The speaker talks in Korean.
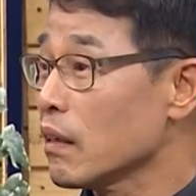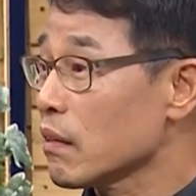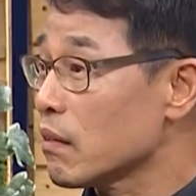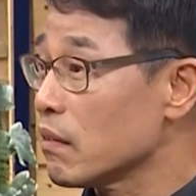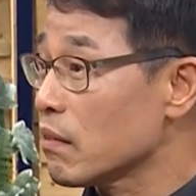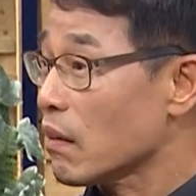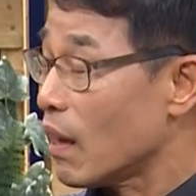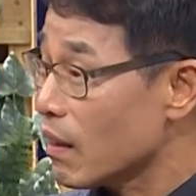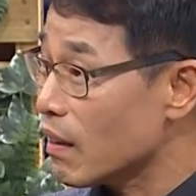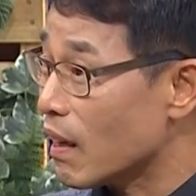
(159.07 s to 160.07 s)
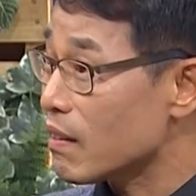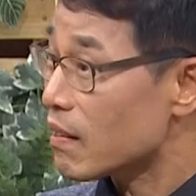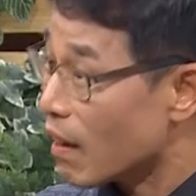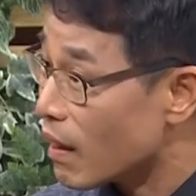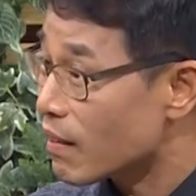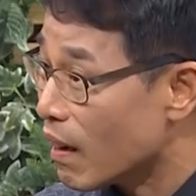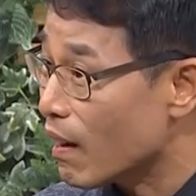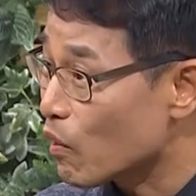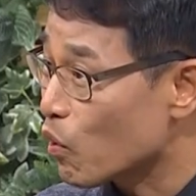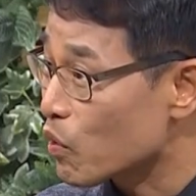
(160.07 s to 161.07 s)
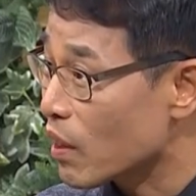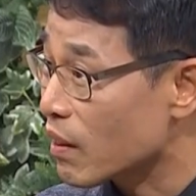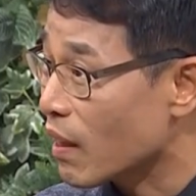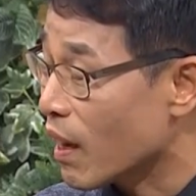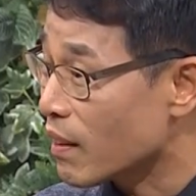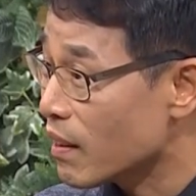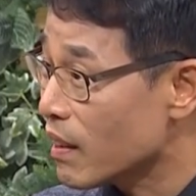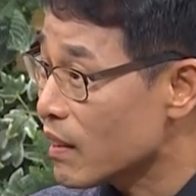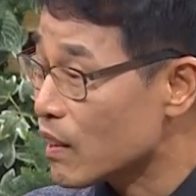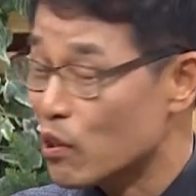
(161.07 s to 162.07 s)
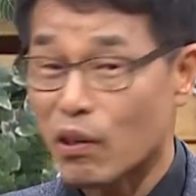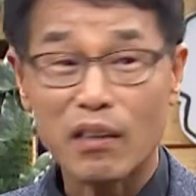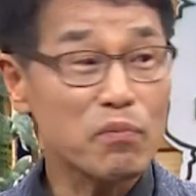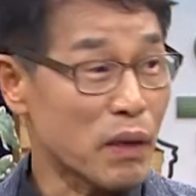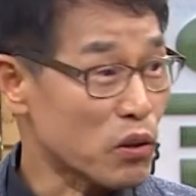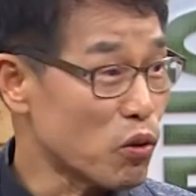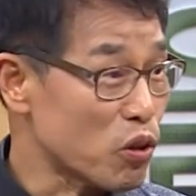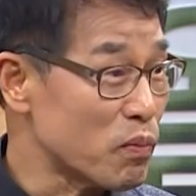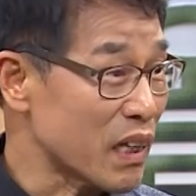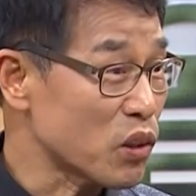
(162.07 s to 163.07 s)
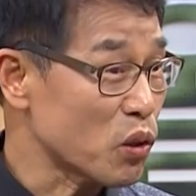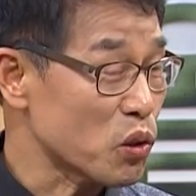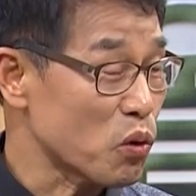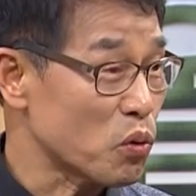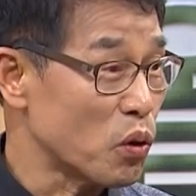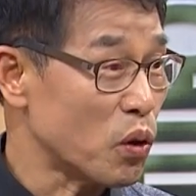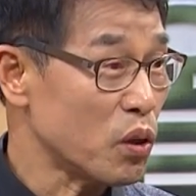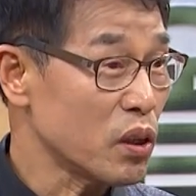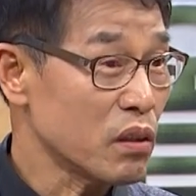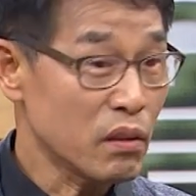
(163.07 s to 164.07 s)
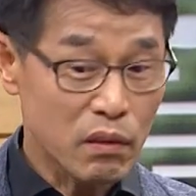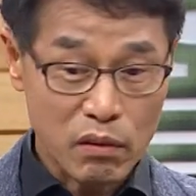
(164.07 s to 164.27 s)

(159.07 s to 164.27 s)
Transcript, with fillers: 그 강간 살해당한 것에 대한 실화를 배경으로 만들어졌고 음.